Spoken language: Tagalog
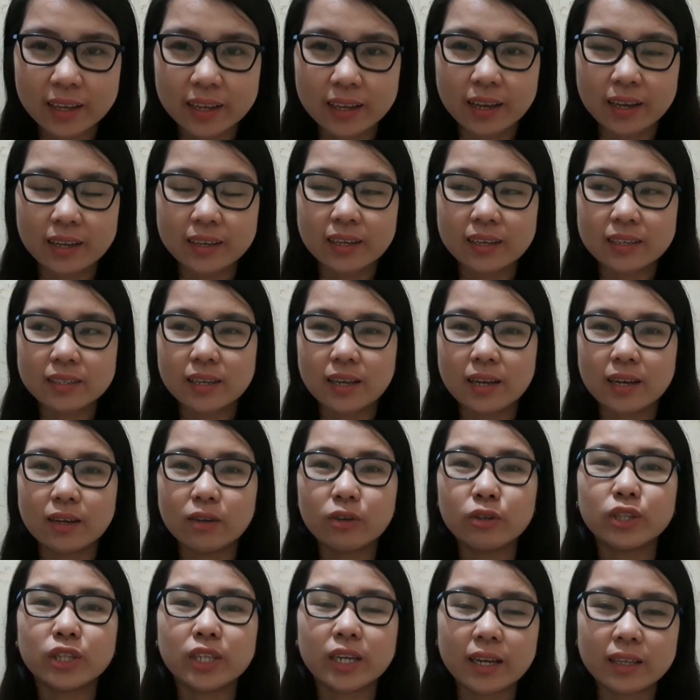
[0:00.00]
Ayan, nasa
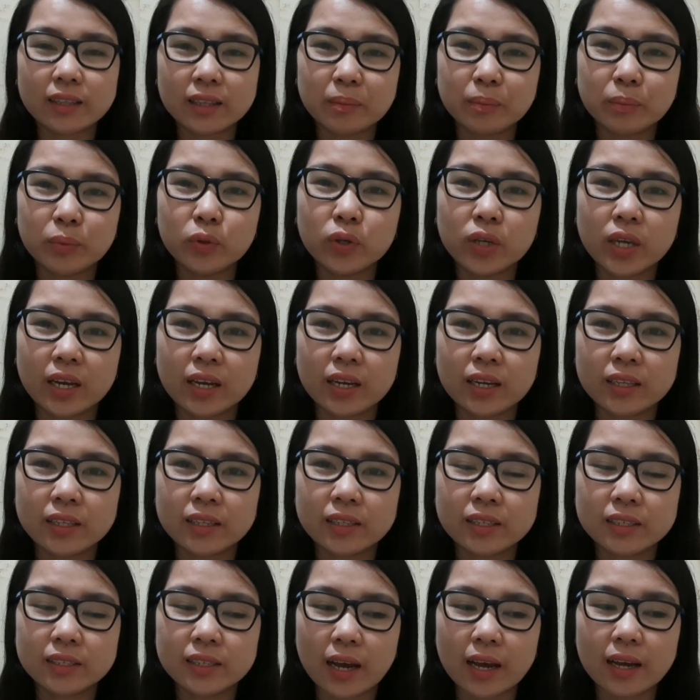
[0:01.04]
kontrata po yan
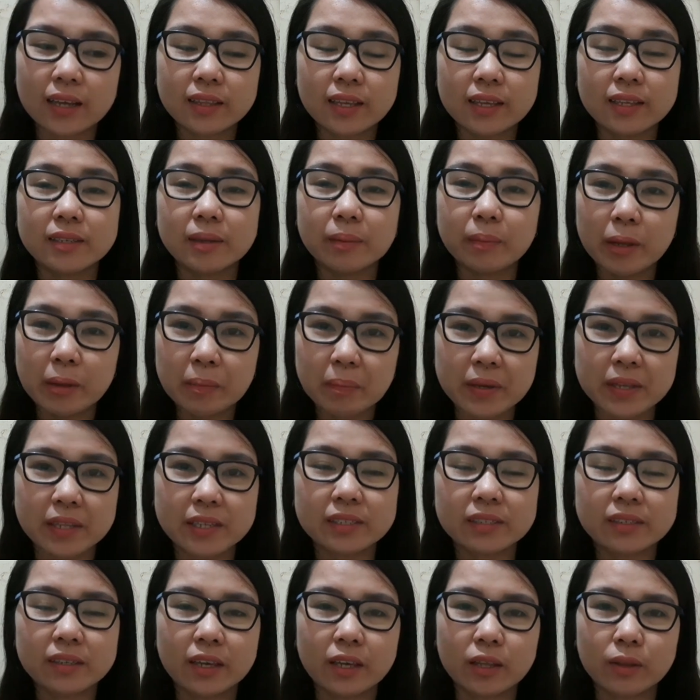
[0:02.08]
sa atin sa
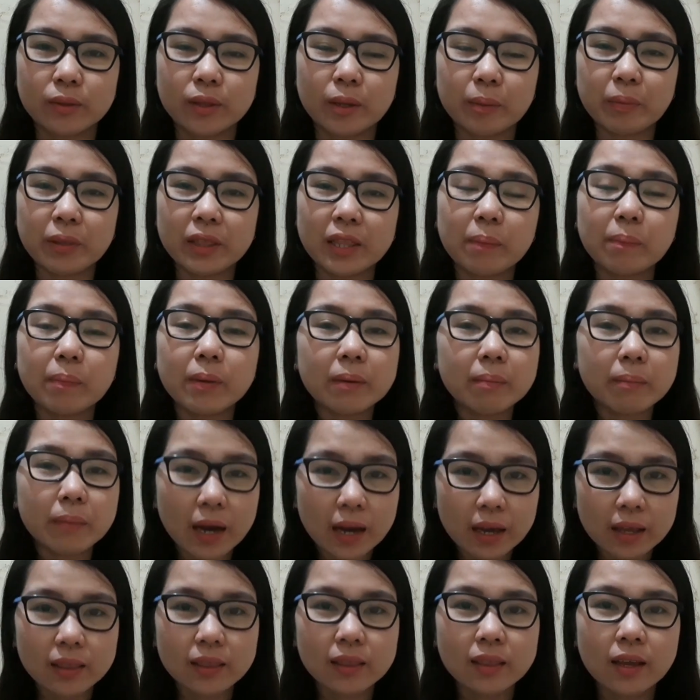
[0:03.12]
Pilipinas na
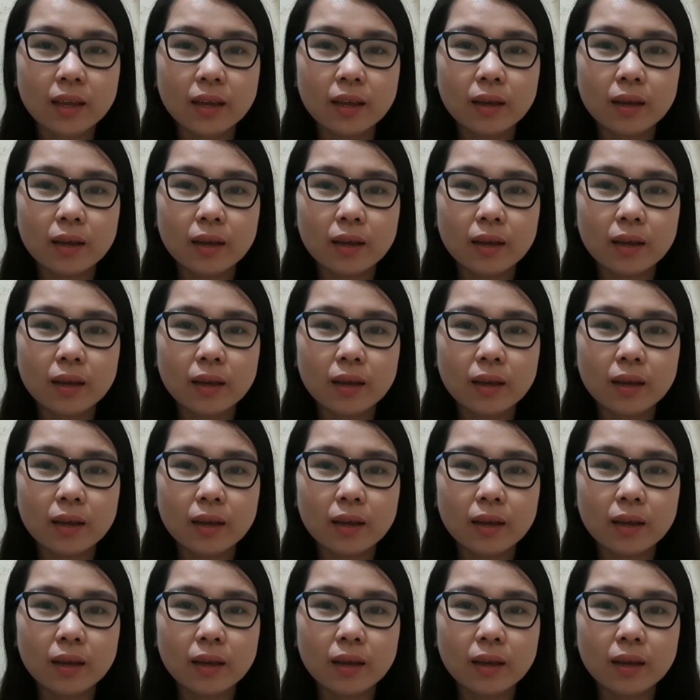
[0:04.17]
pinipirmahan